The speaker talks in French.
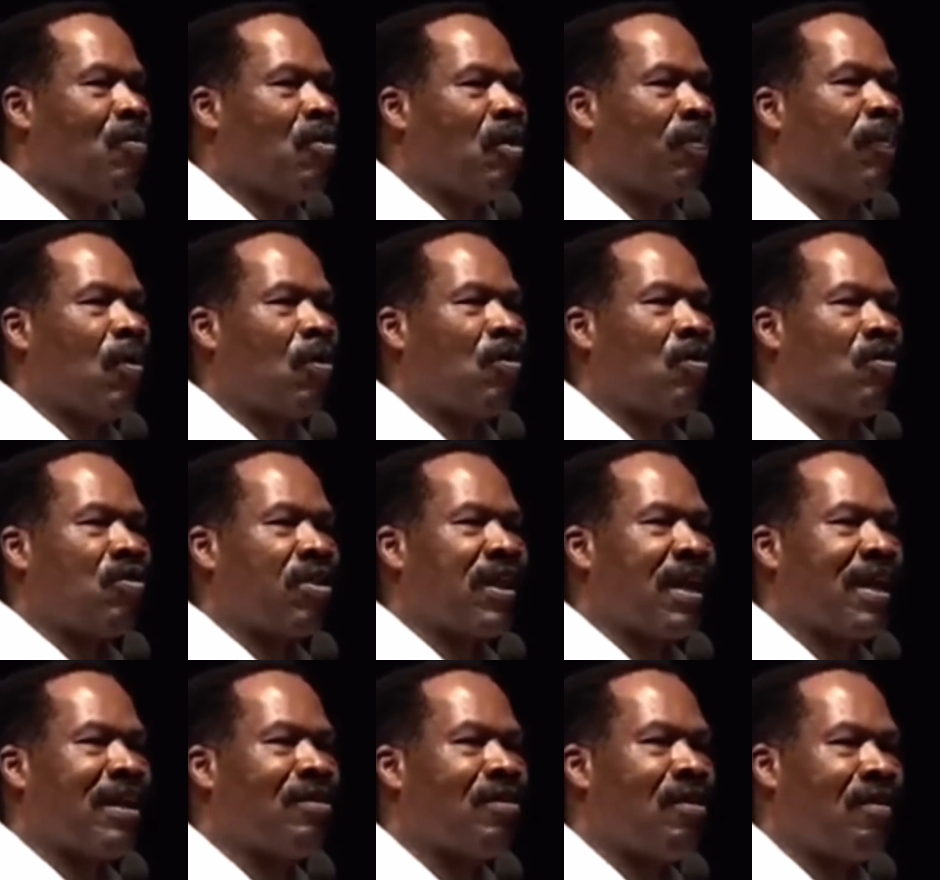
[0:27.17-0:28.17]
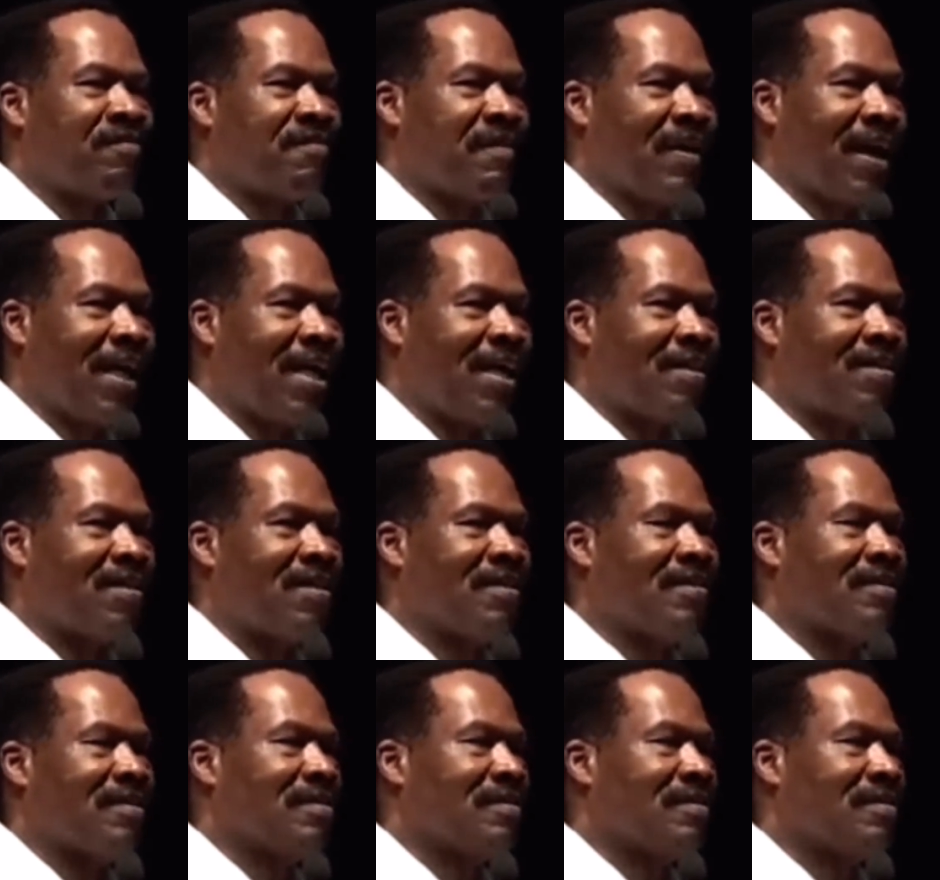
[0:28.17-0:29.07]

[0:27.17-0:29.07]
pour prononcer une conférence